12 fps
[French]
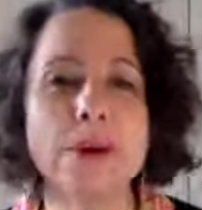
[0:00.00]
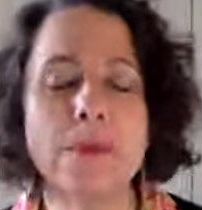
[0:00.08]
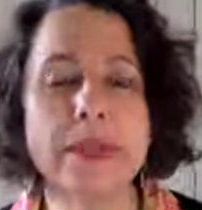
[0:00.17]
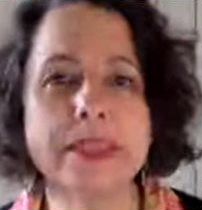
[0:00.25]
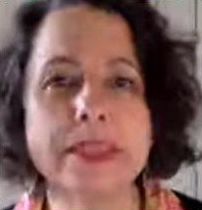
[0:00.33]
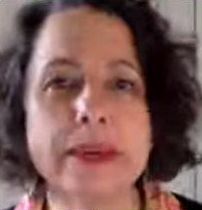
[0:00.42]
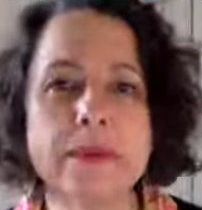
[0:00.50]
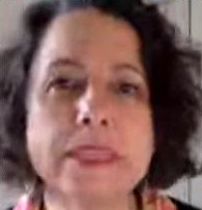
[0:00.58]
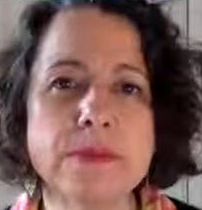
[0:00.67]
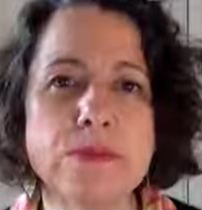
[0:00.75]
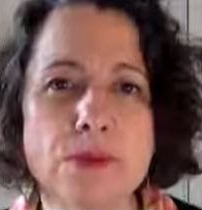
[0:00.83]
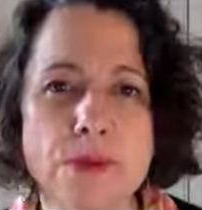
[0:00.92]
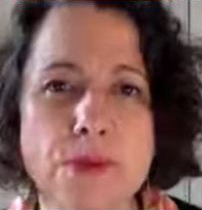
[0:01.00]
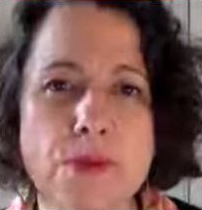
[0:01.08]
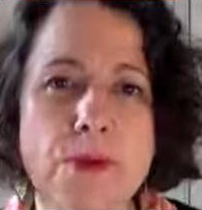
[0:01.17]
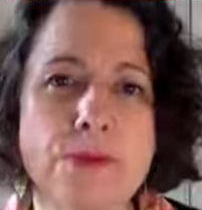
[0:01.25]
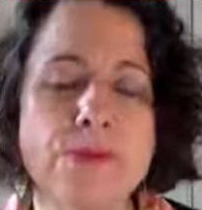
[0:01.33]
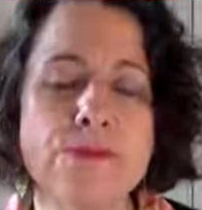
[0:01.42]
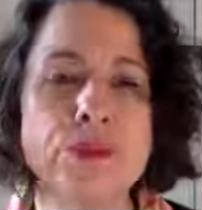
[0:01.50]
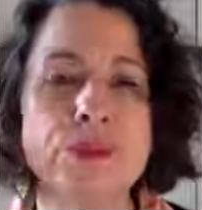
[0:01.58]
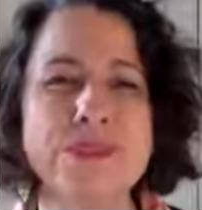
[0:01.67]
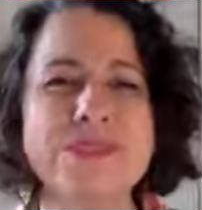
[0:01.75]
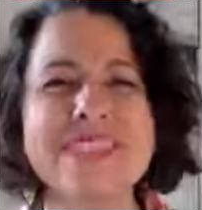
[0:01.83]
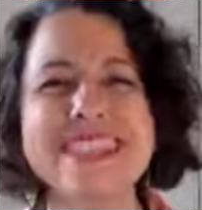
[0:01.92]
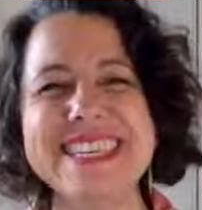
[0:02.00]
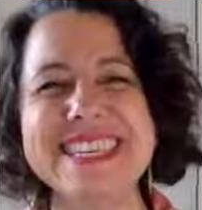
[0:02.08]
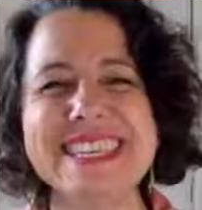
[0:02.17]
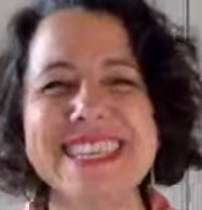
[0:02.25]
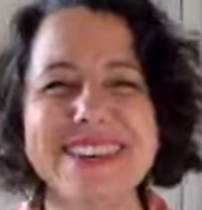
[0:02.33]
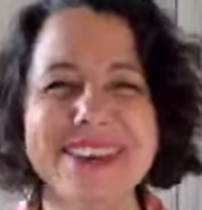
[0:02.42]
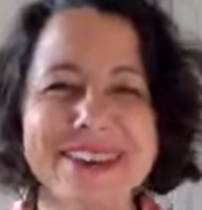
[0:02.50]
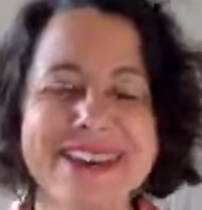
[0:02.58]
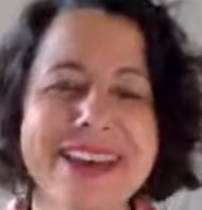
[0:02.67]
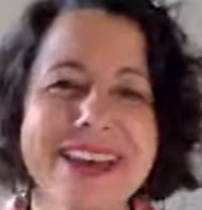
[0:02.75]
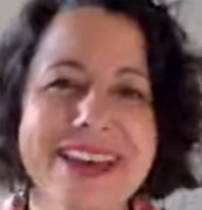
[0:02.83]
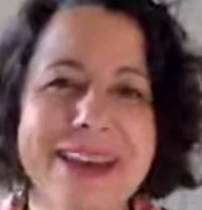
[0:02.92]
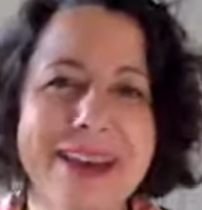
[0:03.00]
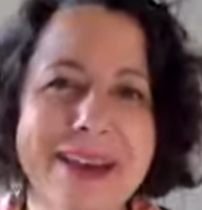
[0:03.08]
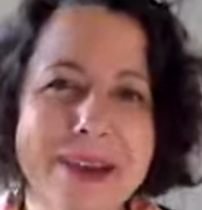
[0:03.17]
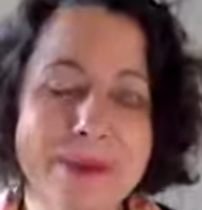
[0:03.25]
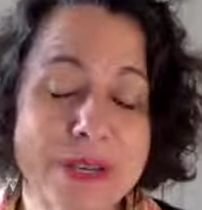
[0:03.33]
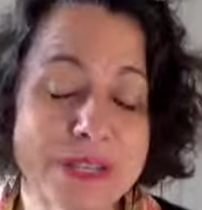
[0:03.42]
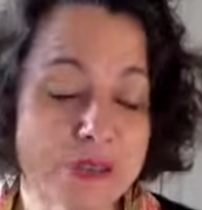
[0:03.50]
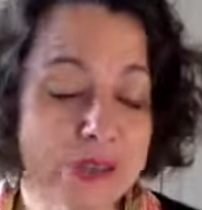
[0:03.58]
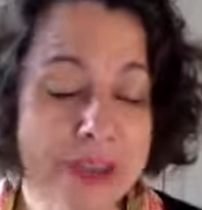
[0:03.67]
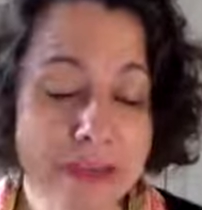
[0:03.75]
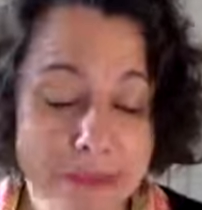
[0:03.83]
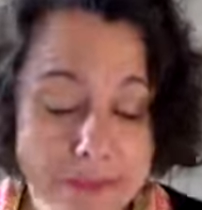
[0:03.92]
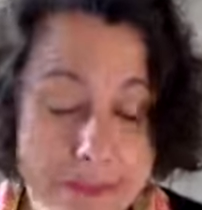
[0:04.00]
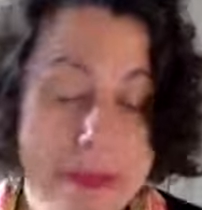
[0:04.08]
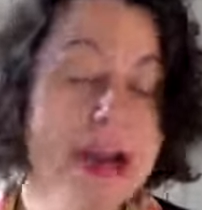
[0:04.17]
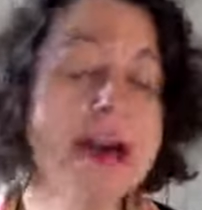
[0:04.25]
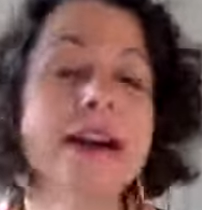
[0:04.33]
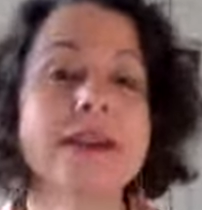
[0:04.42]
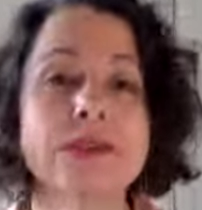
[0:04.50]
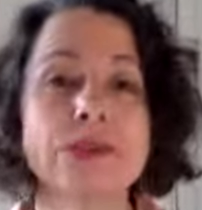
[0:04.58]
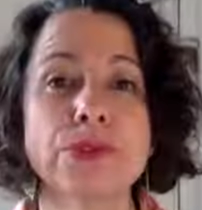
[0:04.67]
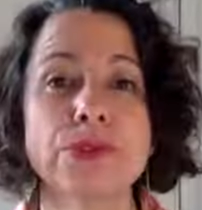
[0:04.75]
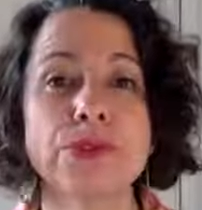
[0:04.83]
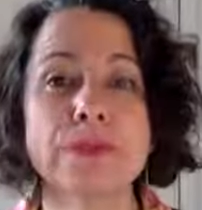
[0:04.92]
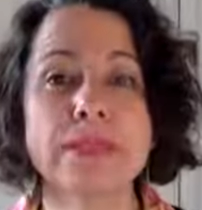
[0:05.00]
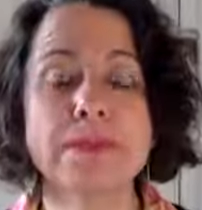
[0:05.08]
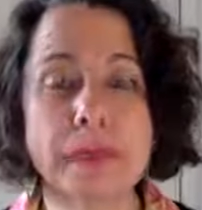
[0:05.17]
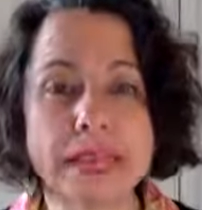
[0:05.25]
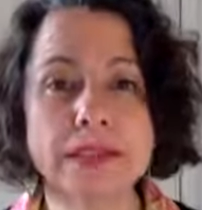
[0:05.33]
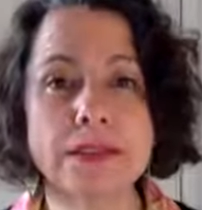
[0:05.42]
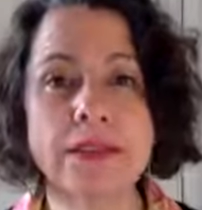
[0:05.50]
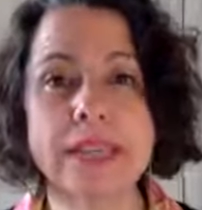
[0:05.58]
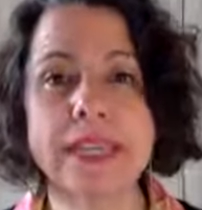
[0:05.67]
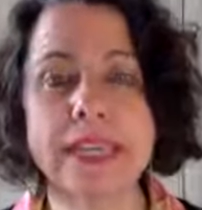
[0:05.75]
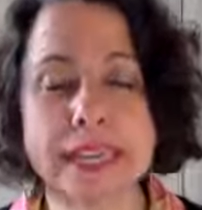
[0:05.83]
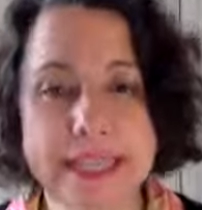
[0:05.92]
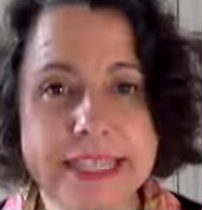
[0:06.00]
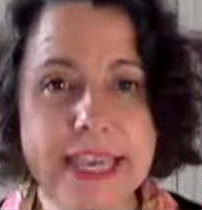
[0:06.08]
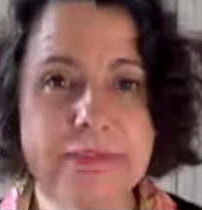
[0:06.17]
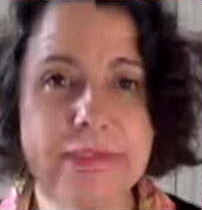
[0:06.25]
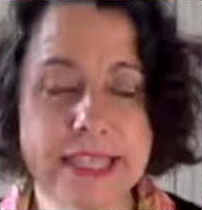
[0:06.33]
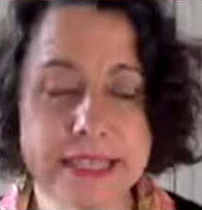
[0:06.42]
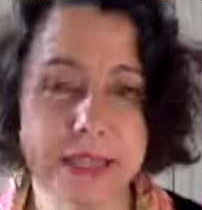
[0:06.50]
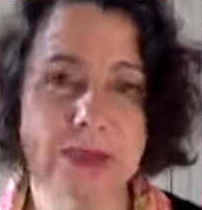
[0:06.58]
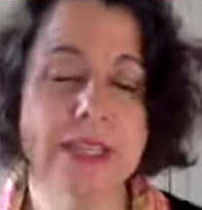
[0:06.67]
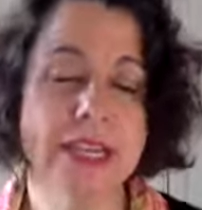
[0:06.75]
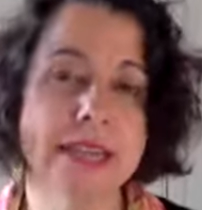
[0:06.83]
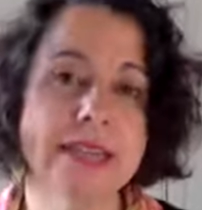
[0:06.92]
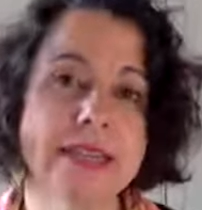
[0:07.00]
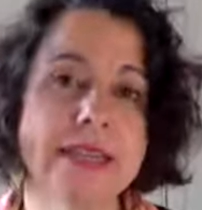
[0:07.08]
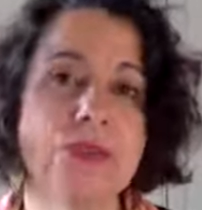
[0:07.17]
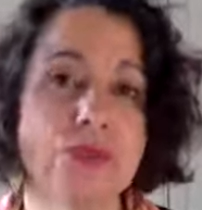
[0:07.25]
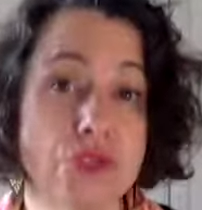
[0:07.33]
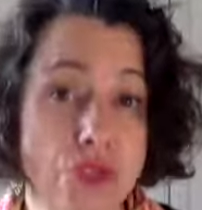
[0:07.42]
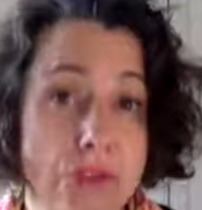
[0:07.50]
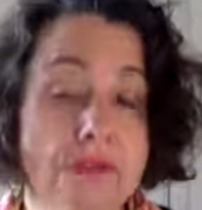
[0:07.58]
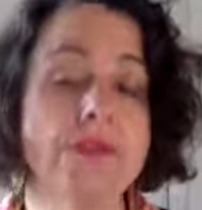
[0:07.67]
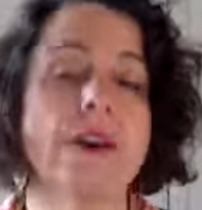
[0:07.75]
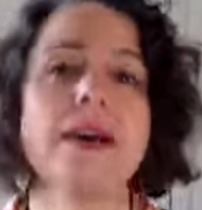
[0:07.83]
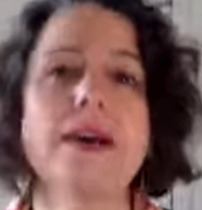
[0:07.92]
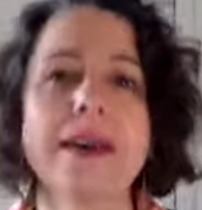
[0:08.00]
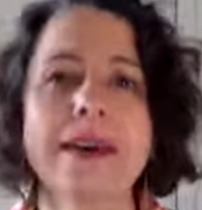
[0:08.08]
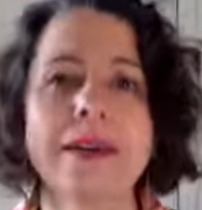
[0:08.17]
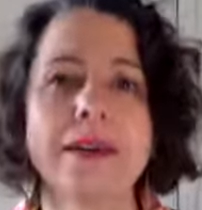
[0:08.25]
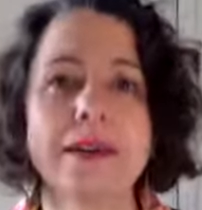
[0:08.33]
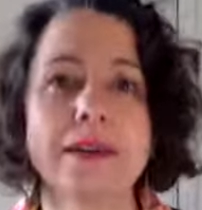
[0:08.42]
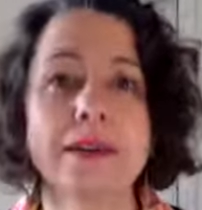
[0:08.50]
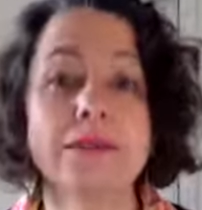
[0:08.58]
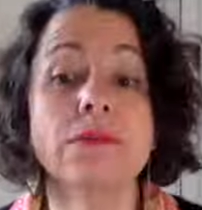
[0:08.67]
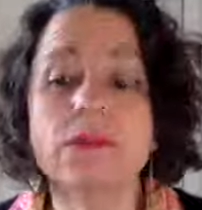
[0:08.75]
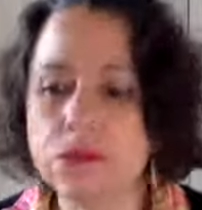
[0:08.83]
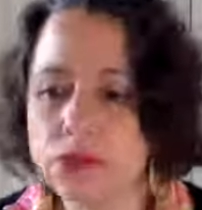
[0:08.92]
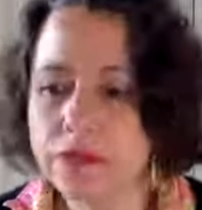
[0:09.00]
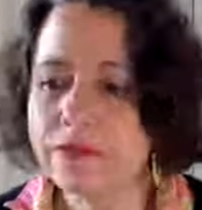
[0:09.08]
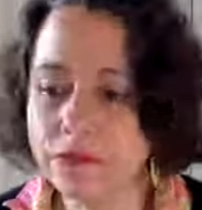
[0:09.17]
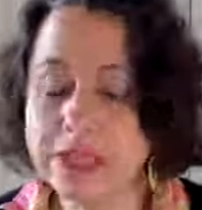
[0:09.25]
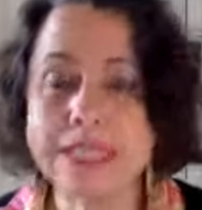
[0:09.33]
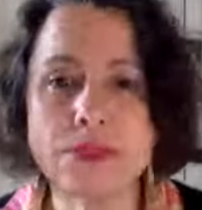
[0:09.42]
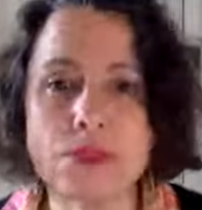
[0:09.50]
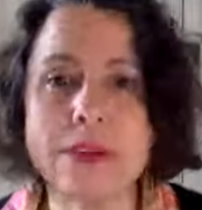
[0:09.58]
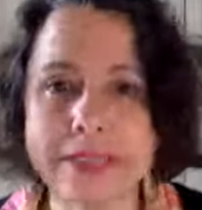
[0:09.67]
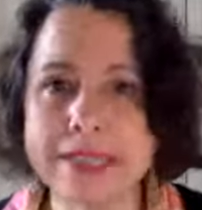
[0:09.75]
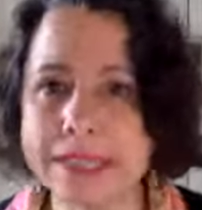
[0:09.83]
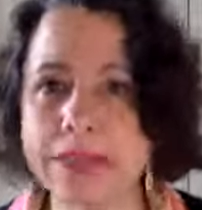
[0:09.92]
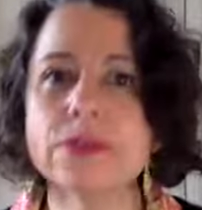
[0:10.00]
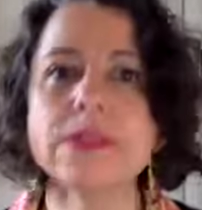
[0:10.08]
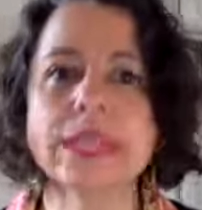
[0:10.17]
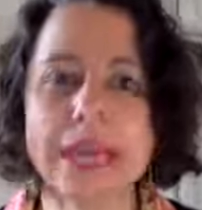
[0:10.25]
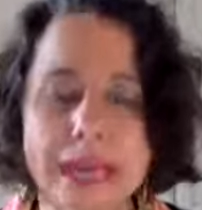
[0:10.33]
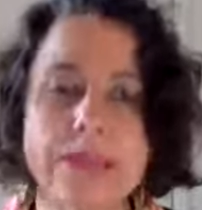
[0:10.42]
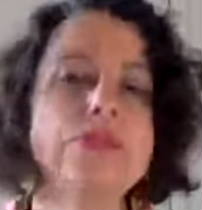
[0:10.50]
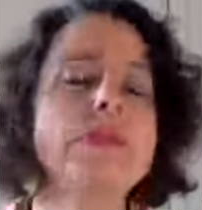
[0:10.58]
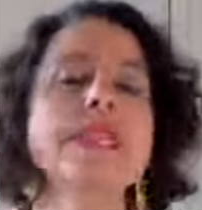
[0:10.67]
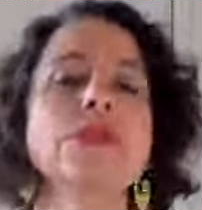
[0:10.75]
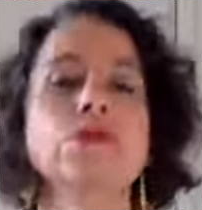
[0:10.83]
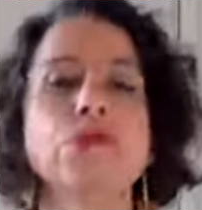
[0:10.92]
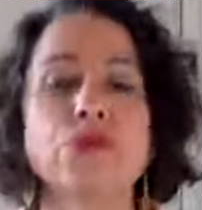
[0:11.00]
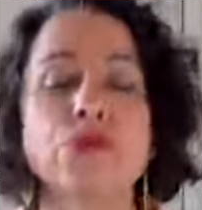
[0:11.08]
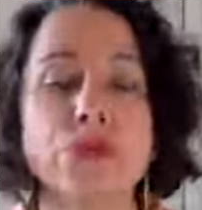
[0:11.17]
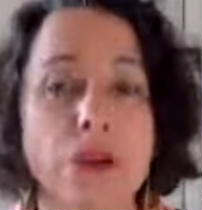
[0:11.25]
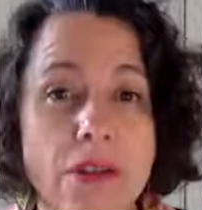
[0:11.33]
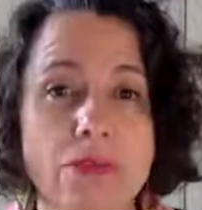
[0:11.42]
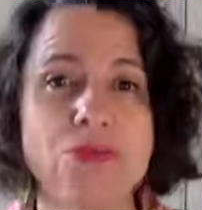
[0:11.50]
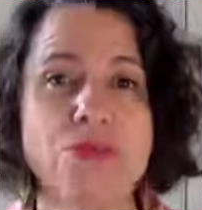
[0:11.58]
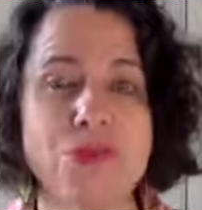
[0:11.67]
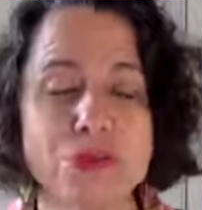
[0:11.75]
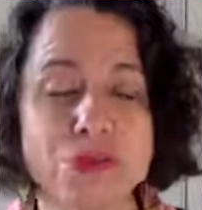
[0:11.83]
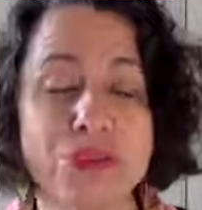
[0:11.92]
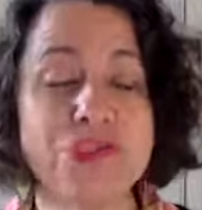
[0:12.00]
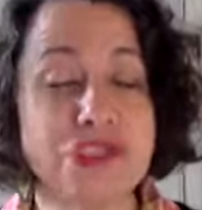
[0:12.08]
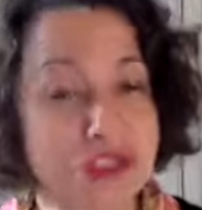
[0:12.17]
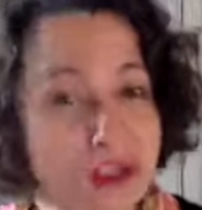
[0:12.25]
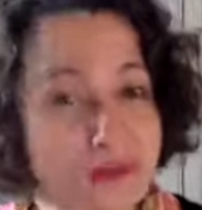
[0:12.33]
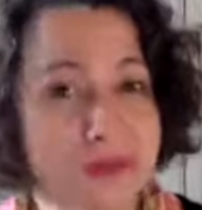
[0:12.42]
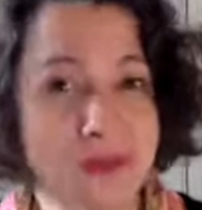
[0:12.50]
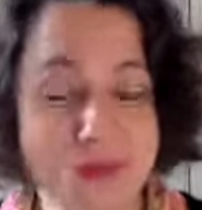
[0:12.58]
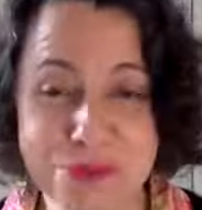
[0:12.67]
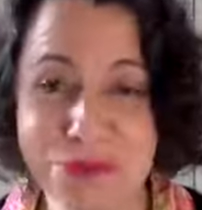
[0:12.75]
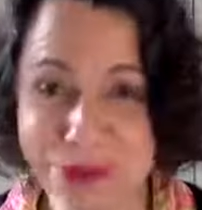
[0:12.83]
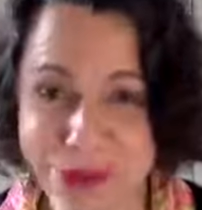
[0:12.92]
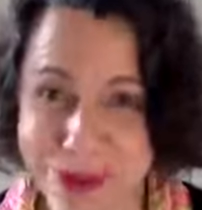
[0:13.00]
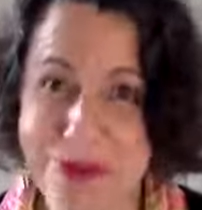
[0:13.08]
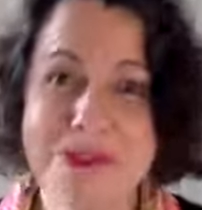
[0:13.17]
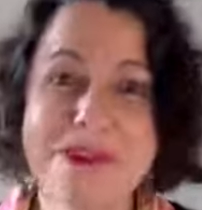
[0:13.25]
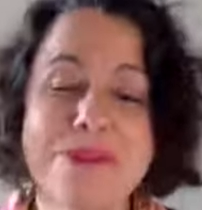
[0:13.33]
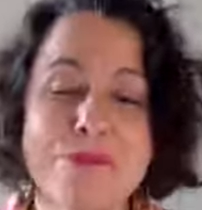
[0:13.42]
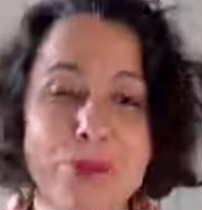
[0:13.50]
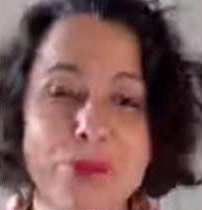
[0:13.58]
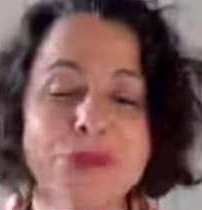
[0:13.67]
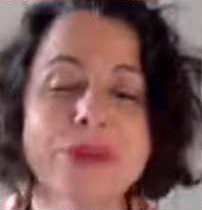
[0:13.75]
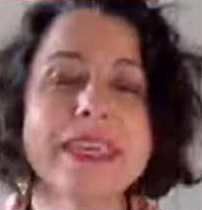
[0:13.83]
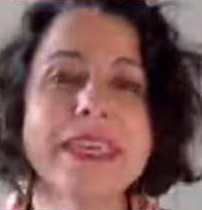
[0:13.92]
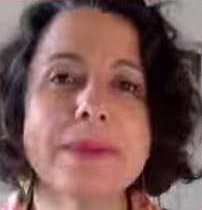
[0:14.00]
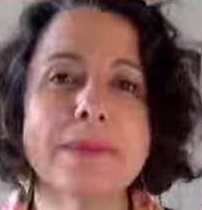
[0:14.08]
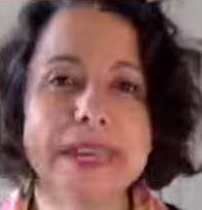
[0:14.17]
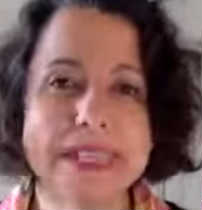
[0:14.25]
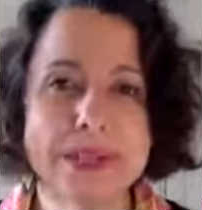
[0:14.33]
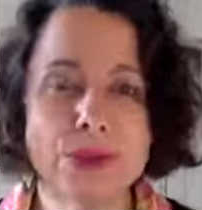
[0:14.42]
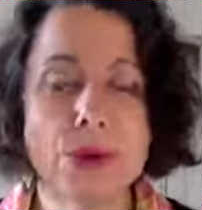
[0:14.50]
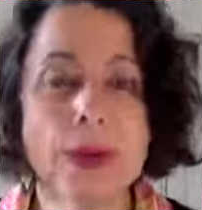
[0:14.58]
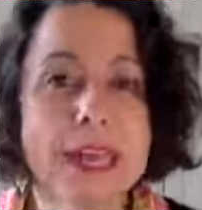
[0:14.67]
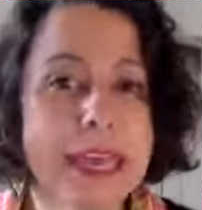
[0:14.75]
euh, pété un petit plomb vendredi parce que j'en avais marre de, de, ces personnes qui réservent des séances clarté que j'offre euh, donc j'offre donc qui sont des séances gratuites où je donne de mon temps, j'offre de mon temps, mon temps qui est précieux.